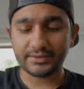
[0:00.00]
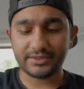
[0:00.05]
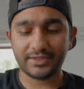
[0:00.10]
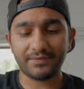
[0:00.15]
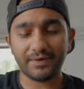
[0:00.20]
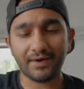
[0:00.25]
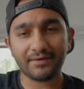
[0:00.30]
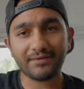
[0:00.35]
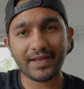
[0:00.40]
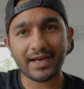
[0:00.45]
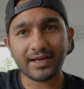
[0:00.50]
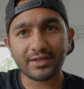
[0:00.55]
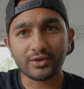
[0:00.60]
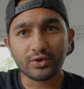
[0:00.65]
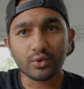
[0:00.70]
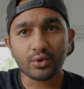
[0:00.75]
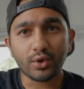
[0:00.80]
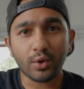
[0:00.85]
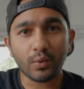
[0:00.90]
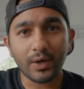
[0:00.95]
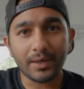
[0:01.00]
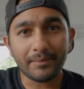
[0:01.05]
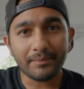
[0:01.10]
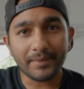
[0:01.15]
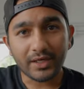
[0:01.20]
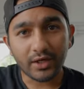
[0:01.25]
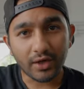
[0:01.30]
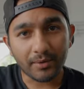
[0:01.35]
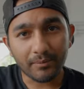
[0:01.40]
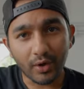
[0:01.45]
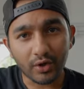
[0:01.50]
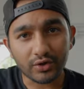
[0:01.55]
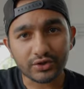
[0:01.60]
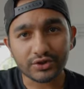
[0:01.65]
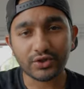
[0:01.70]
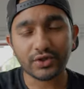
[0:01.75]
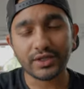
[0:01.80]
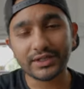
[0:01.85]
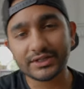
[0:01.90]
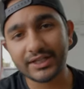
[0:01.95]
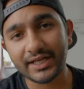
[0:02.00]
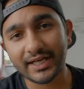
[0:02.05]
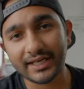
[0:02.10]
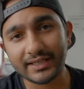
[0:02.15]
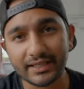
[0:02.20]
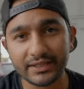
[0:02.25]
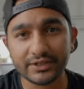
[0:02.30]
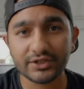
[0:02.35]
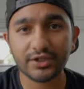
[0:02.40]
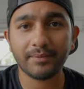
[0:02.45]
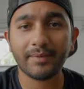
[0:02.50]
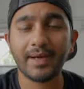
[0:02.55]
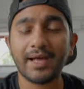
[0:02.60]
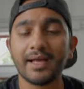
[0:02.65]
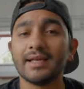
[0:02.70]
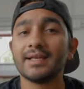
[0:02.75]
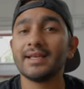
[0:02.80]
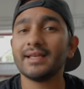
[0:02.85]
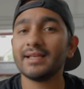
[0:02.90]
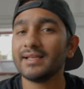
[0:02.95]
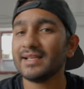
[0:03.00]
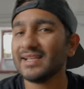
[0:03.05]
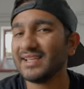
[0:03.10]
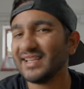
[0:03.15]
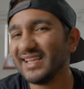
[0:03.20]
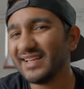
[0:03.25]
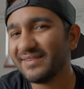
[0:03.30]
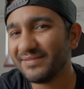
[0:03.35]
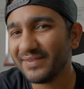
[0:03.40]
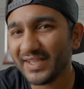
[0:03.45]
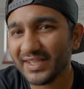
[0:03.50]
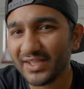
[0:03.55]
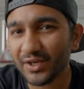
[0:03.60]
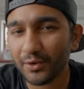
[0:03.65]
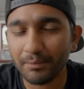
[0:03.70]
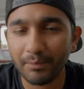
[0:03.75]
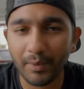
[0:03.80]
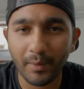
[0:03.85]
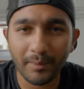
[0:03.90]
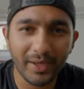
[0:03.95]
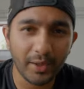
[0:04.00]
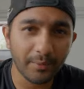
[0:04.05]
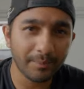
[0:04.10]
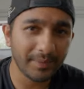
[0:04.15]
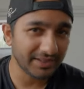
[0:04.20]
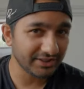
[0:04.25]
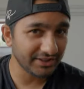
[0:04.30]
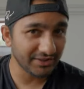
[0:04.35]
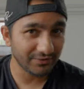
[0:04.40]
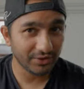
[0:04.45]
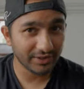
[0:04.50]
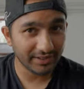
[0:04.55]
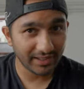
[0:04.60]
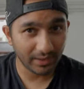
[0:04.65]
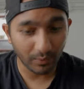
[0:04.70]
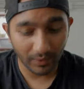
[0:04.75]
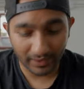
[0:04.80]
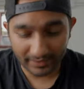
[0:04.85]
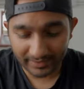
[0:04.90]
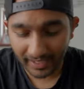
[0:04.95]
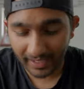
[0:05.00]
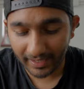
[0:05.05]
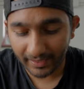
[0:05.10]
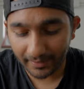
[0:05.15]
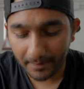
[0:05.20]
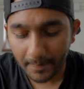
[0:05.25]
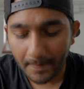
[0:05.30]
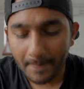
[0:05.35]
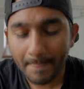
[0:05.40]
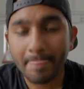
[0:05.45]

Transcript: ci fa avere tutto quel micromosso che ci rende insomma il video un po' meno piacevole da guardare.